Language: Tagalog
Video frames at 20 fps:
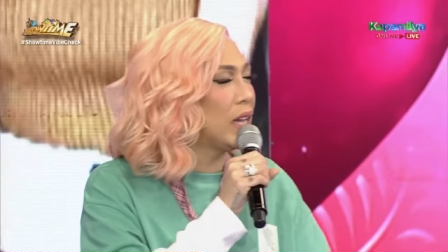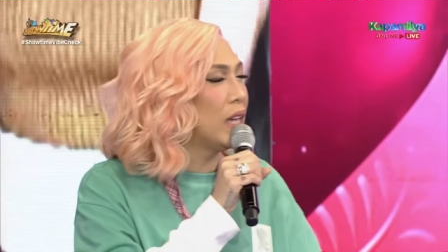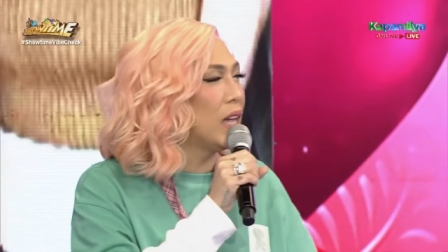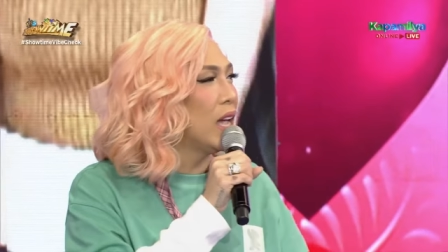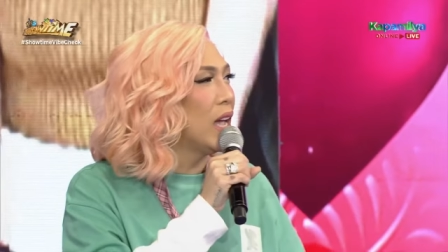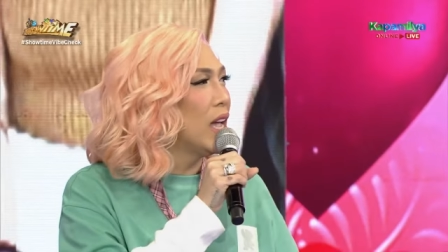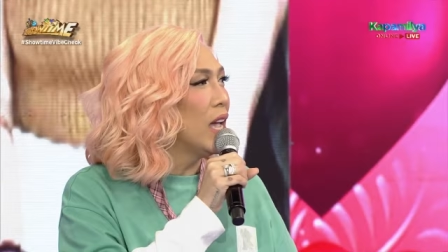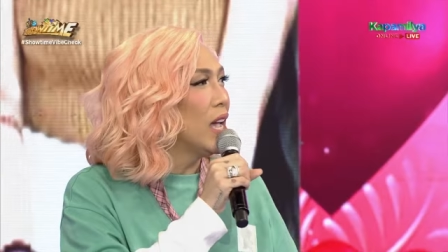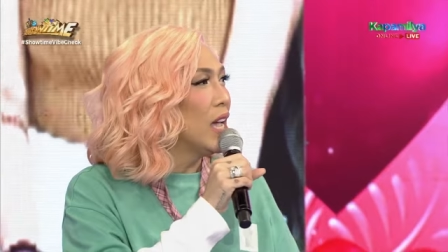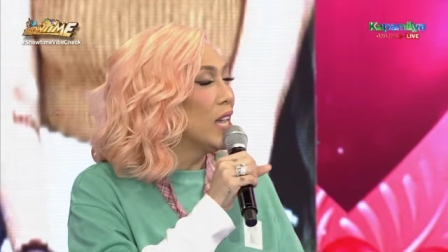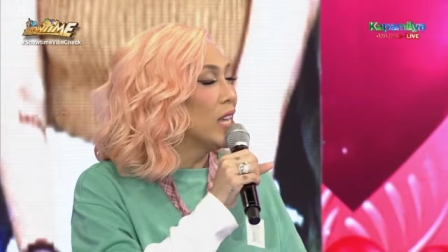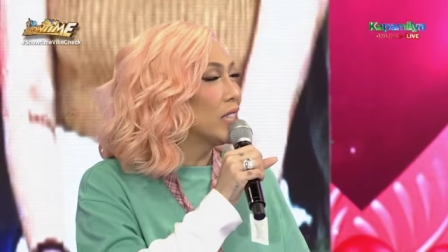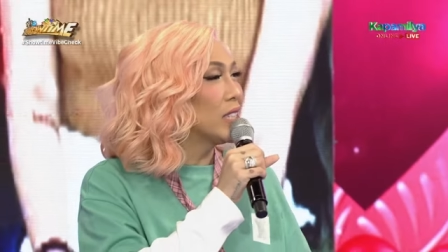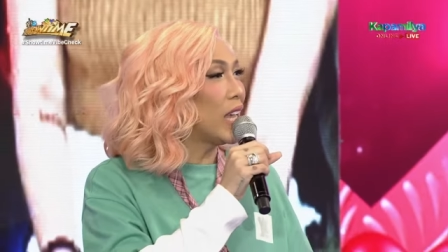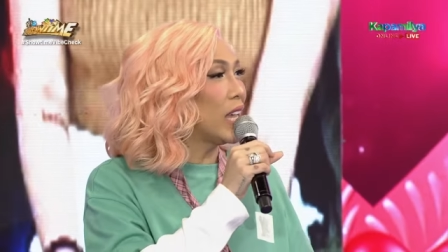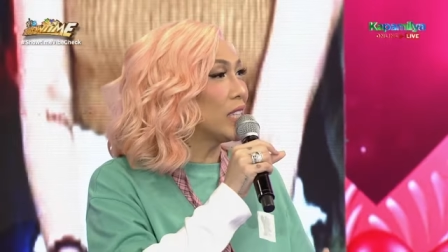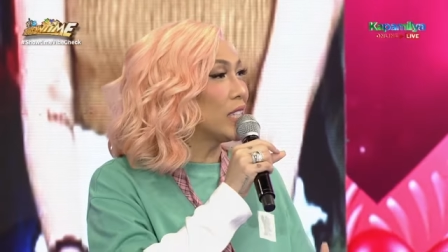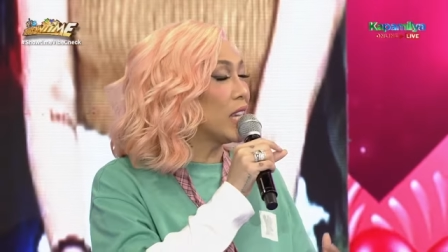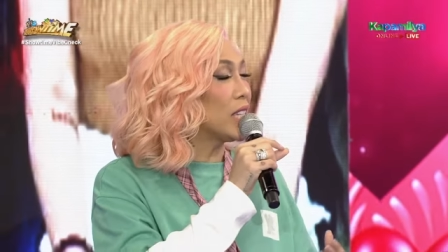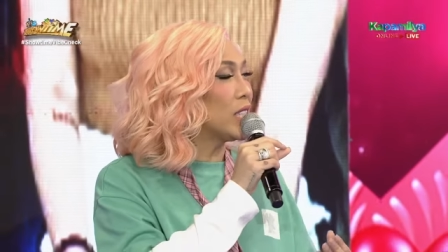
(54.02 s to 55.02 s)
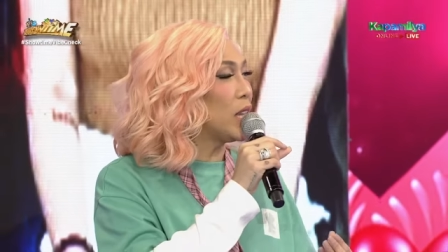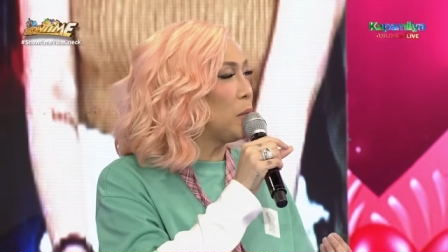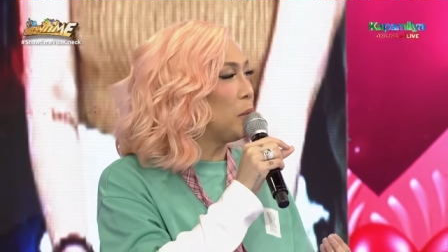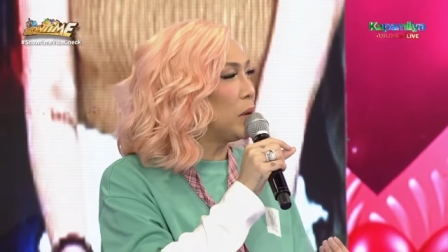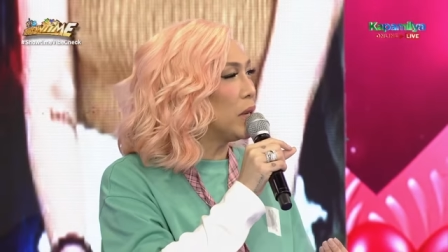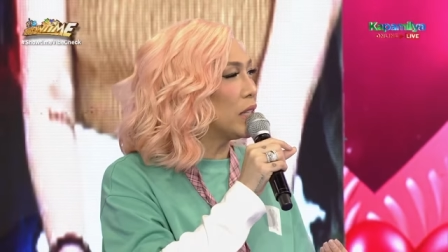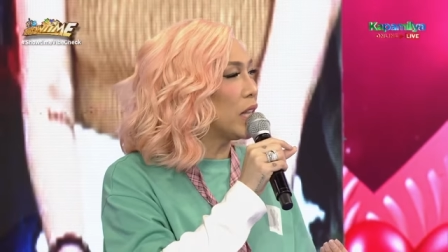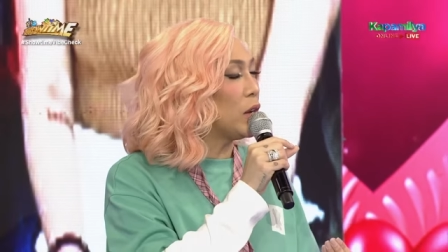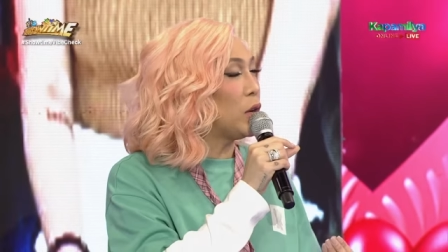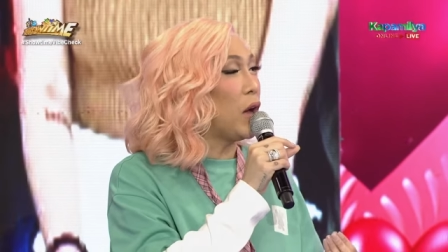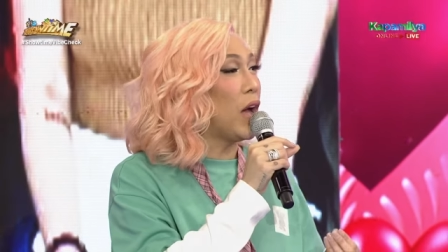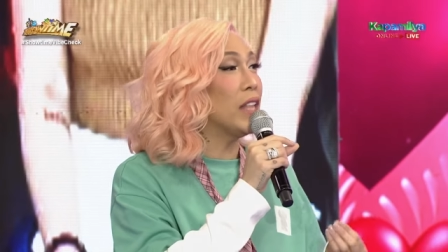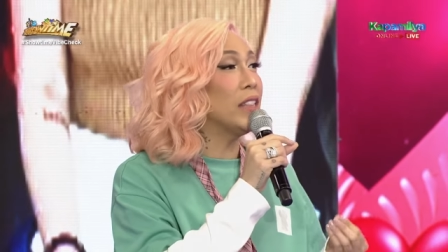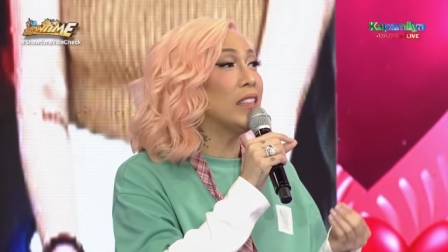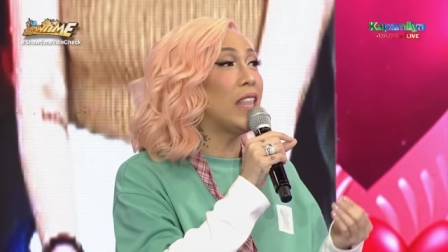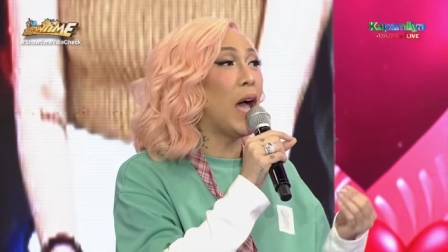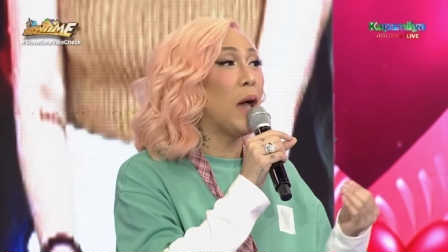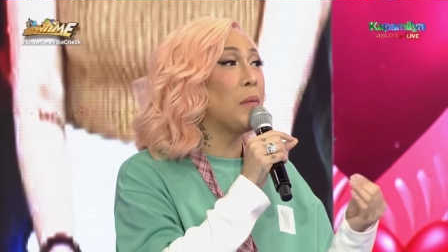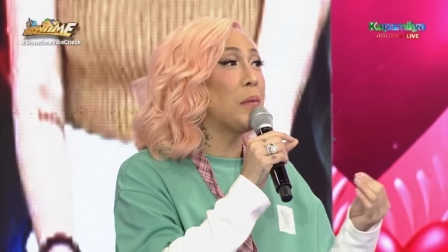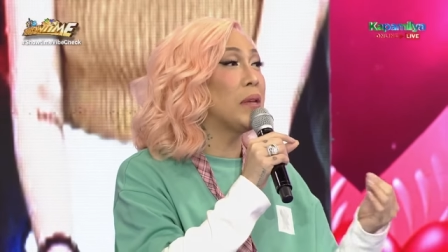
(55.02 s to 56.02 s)
Yes. Sa isang simpleng tanong, ang
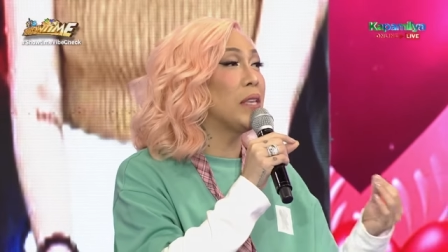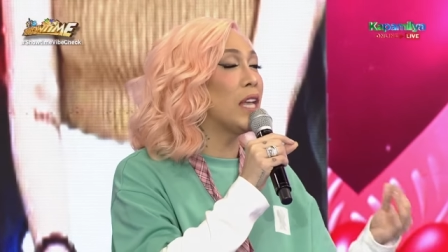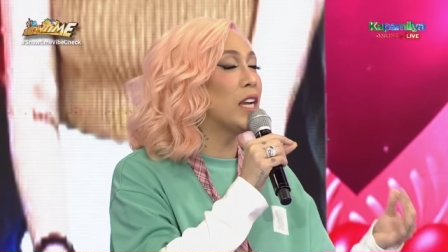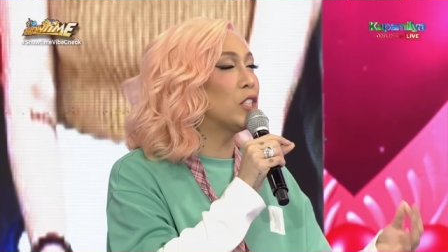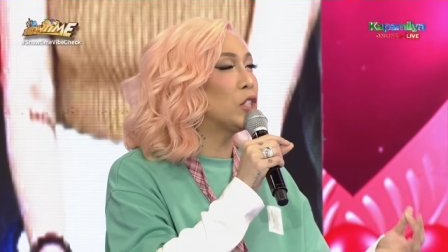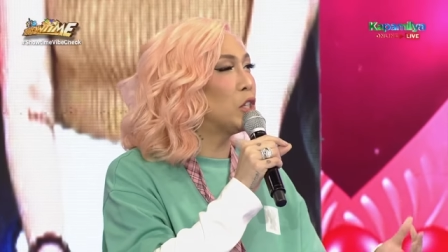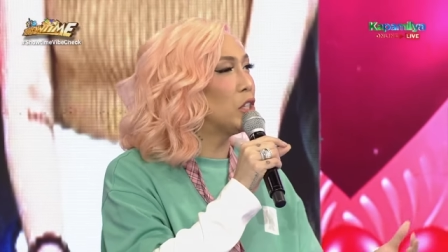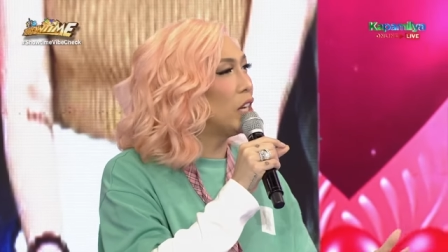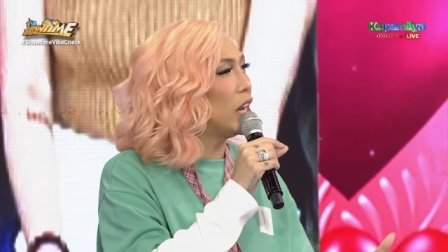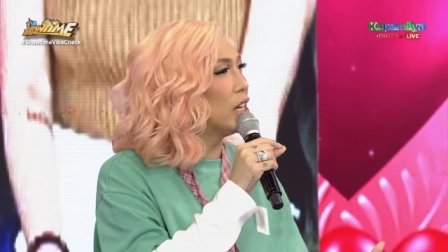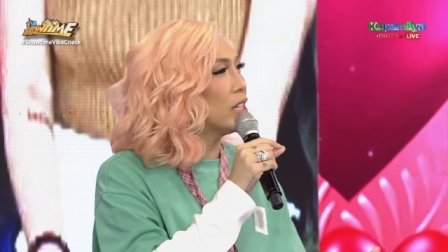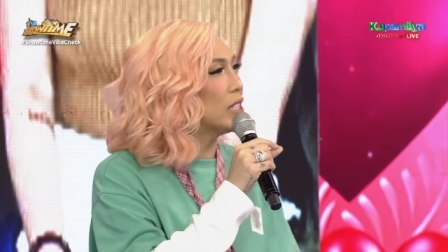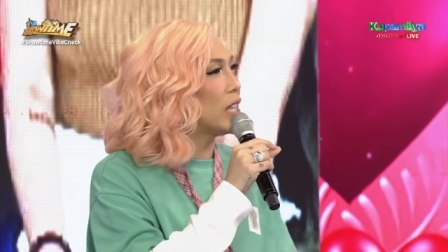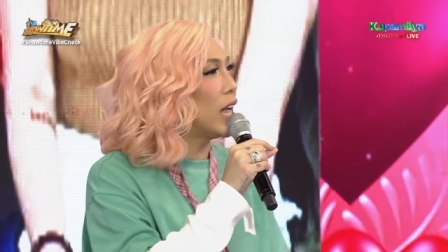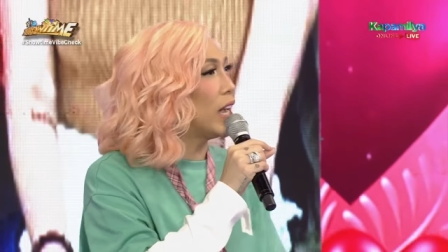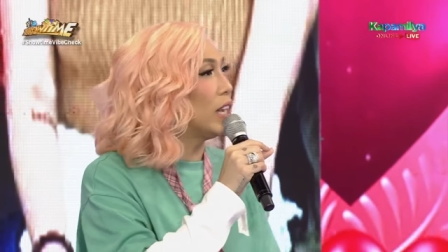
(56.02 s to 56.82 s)
dami niyang shinare sa